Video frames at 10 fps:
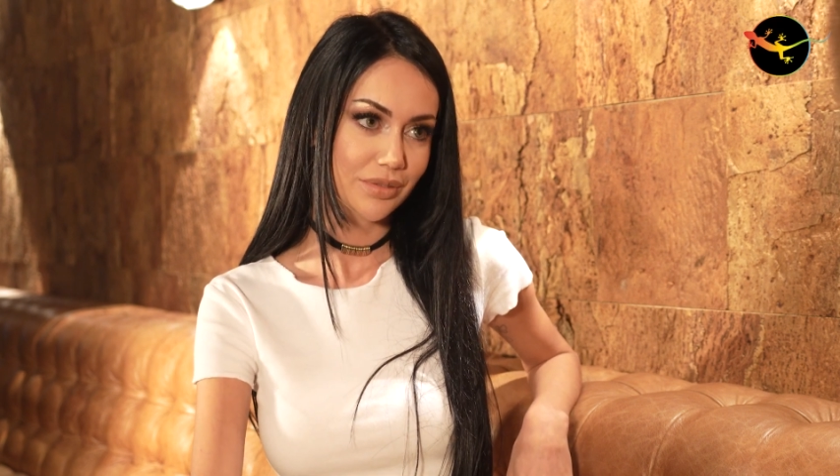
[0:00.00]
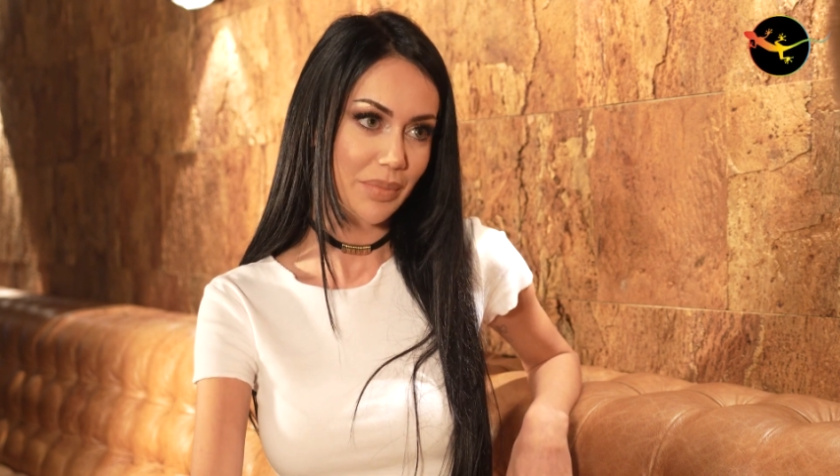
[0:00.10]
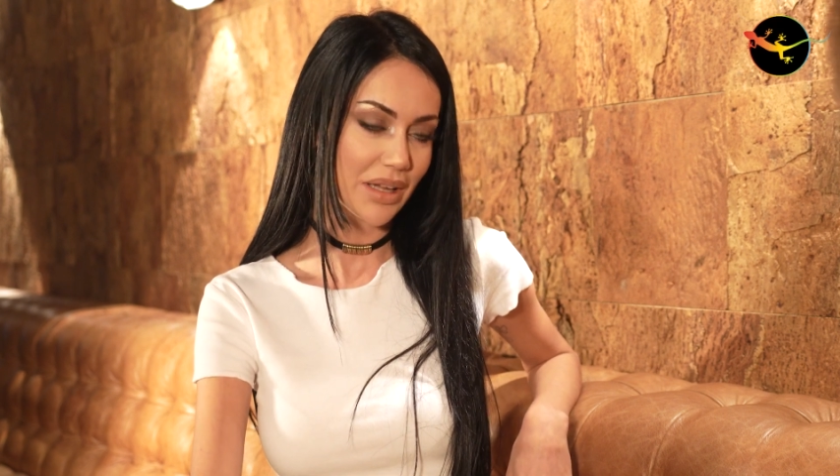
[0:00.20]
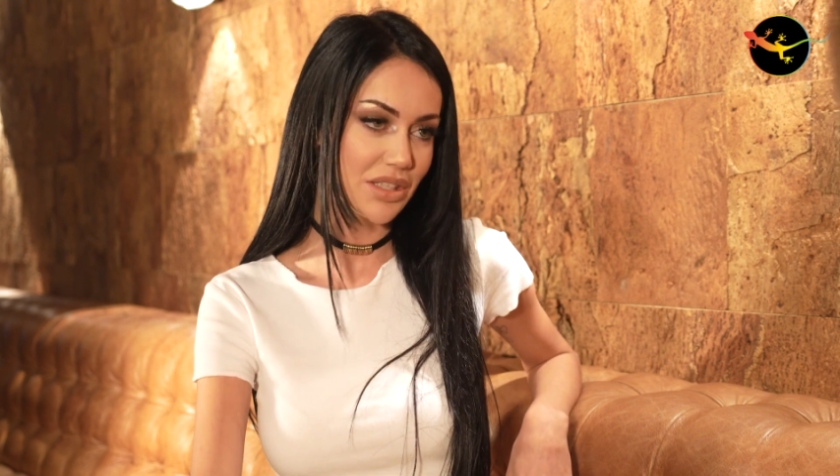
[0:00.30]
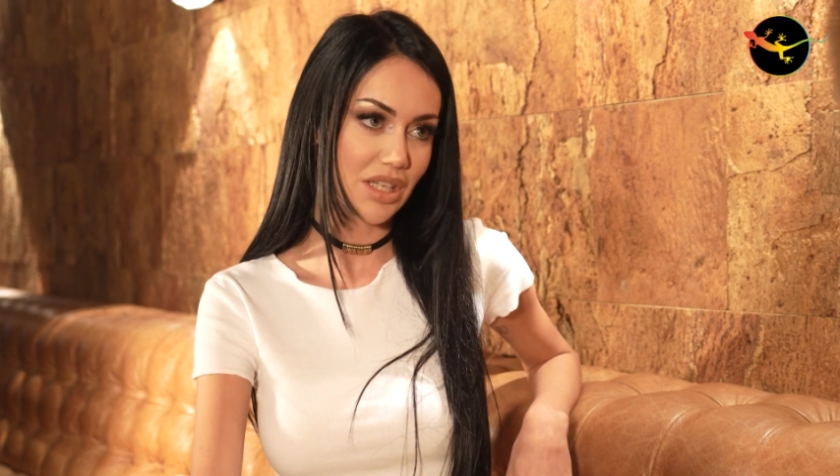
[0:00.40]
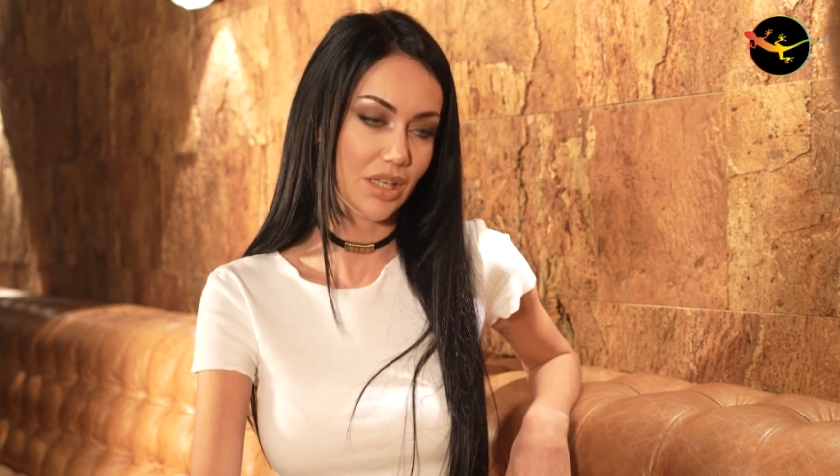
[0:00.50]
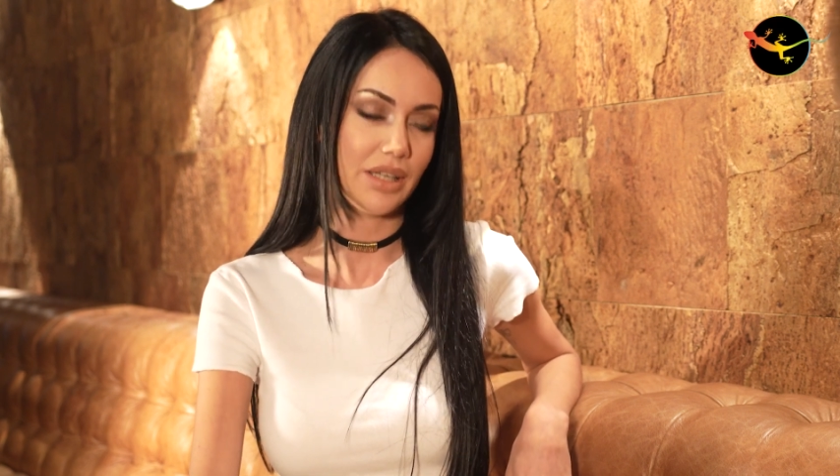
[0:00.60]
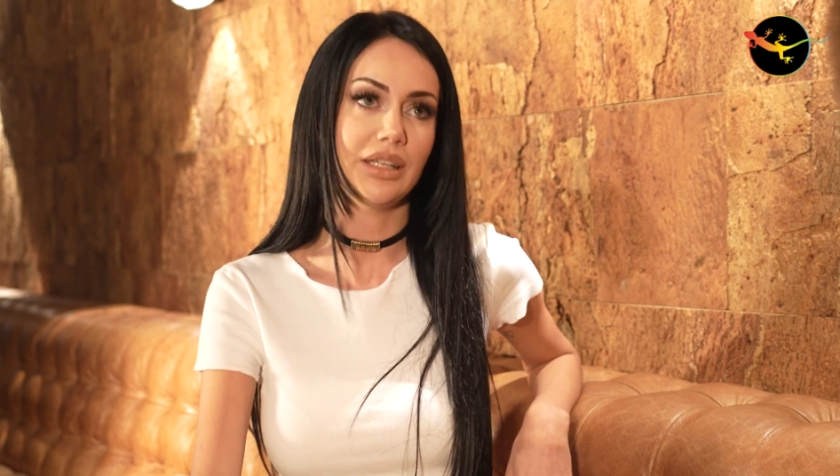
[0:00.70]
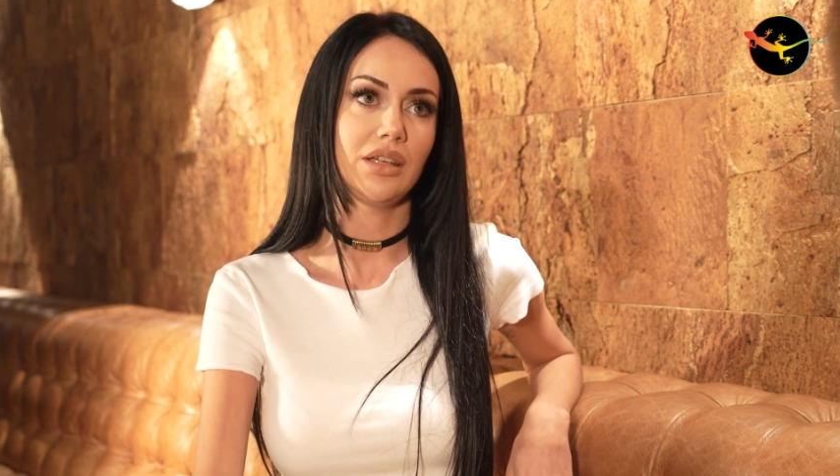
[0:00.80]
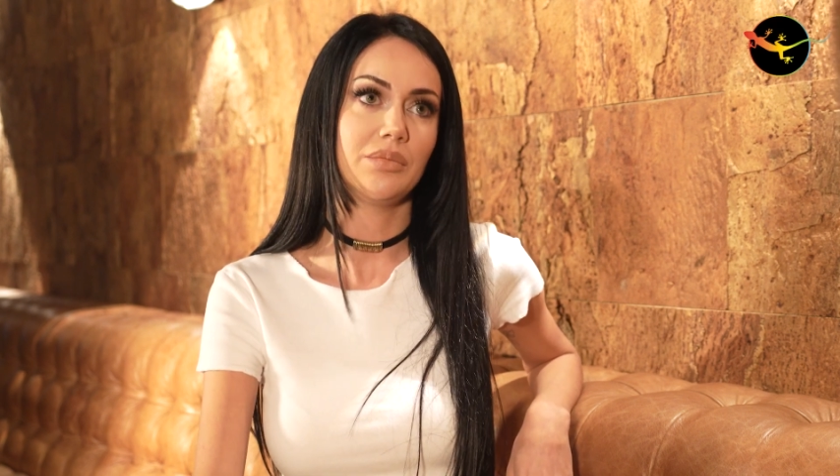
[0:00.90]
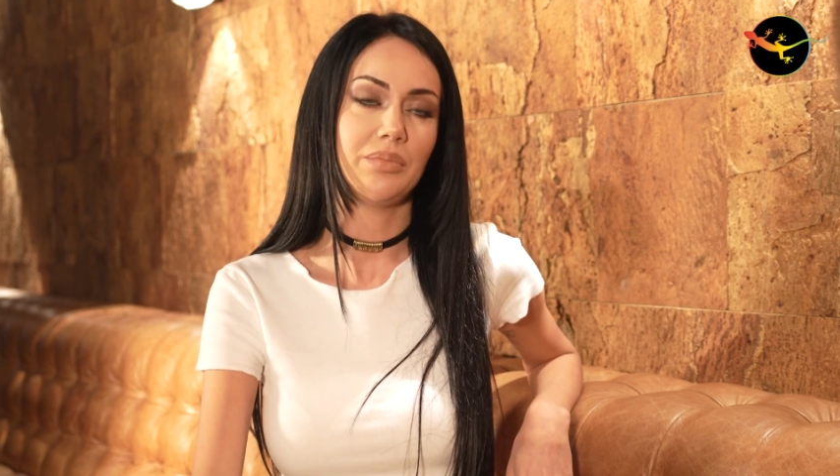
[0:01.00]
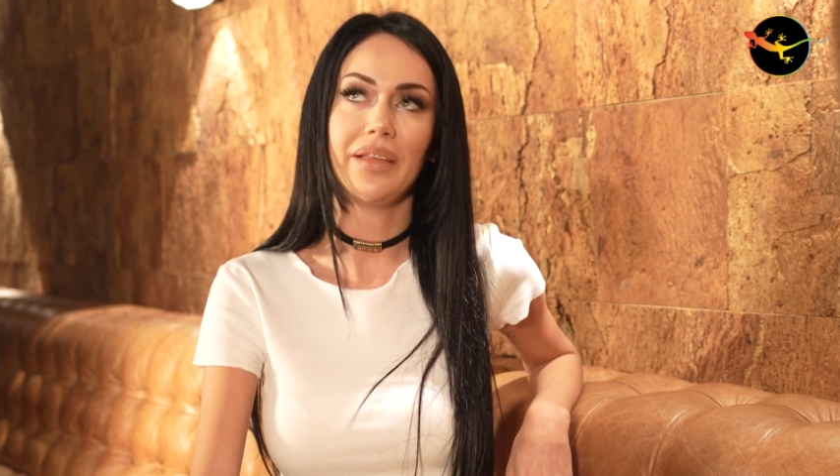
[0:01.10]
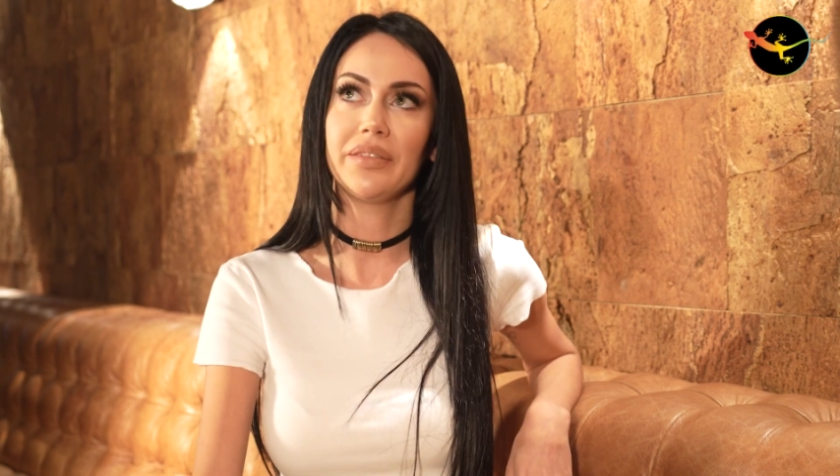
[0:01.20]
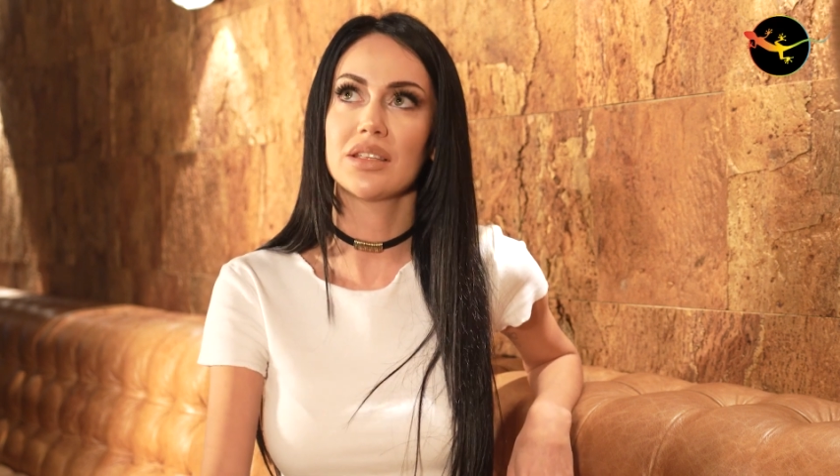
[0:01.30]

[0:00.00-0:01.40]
Bence hani Hı-hı. ben